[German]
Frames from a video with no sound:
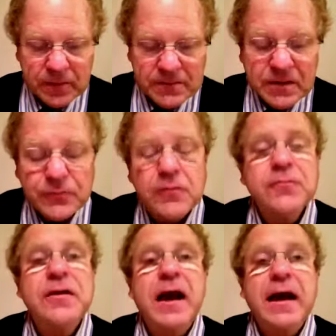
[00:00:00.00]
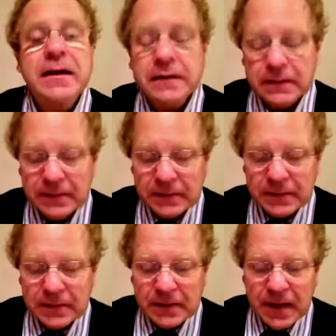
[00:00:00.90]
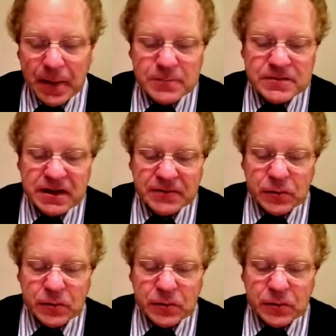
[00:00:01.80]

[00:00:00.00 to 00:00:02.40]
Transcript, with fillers: Seit fünf Jahren haben sich etwa